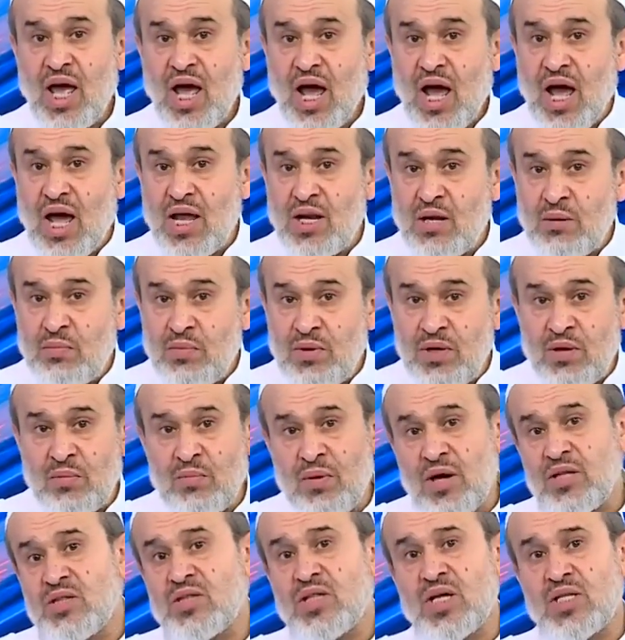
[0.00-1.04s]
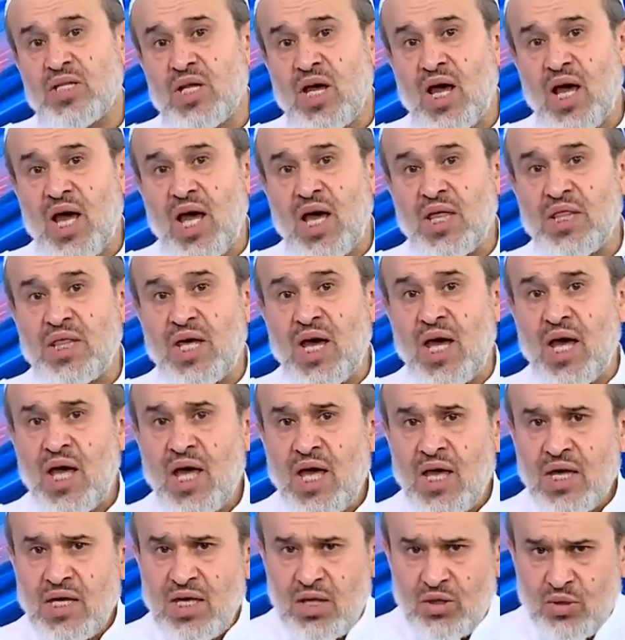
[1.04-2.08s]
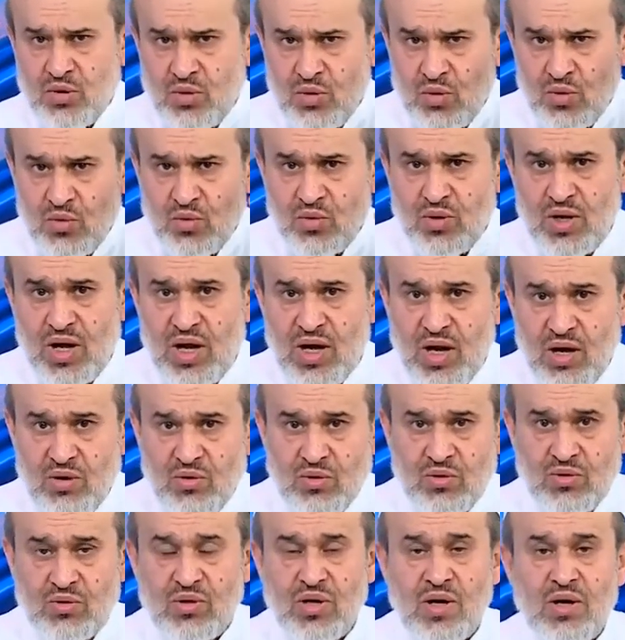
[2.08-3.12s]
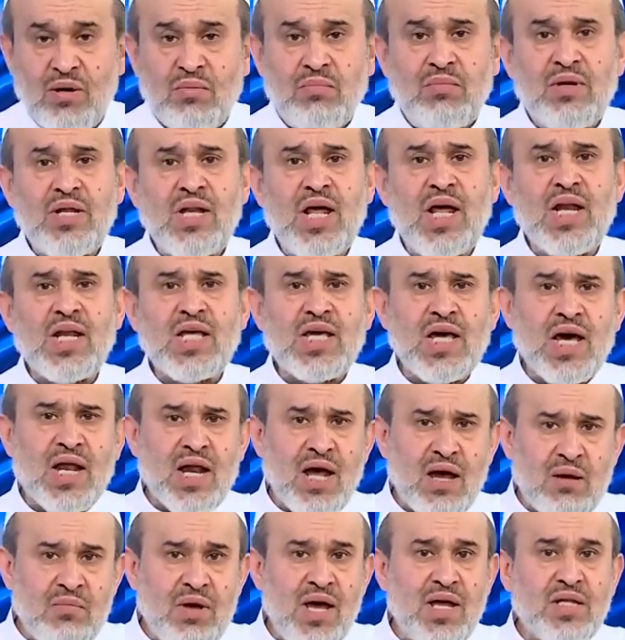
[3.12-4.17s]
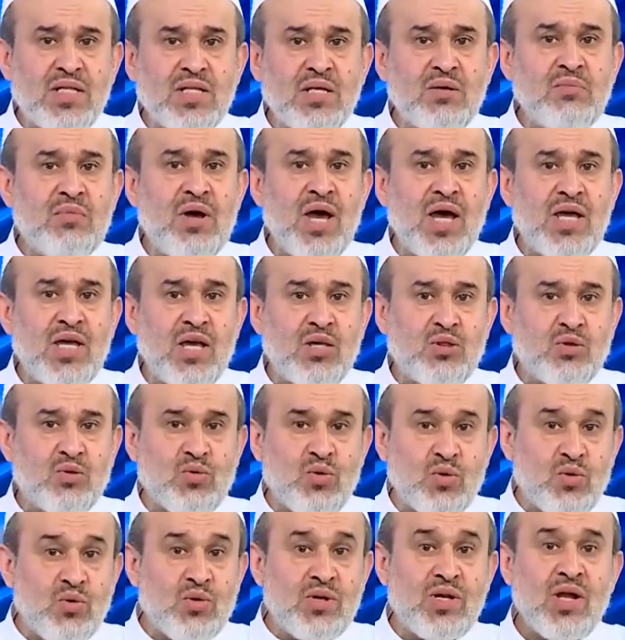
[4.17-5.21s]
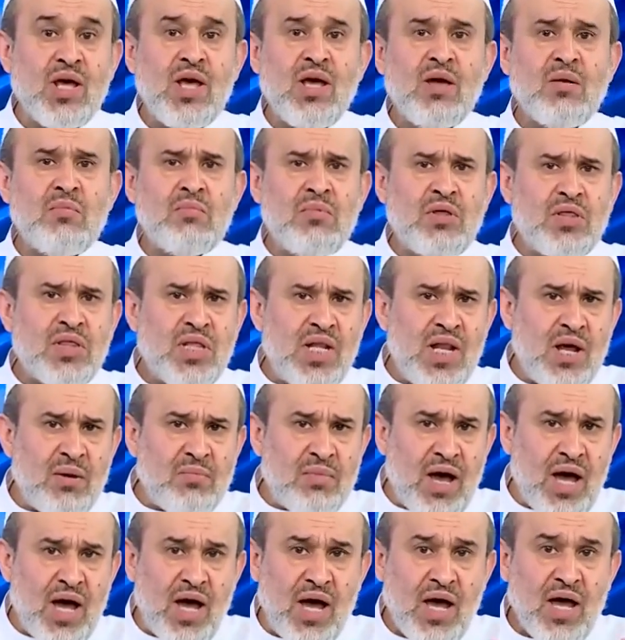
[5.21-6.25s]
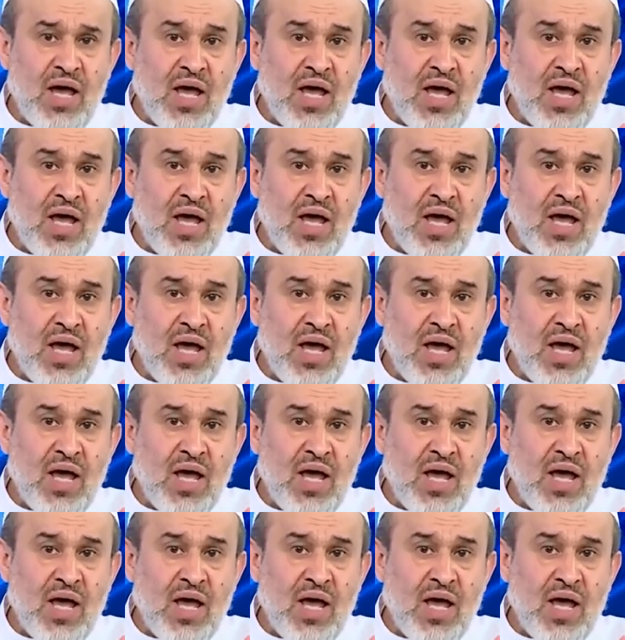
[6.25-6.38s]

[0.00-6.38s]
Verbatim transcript: عن ابن بطة هذا يذكرون له من الكرامات ما يذكرون مثلما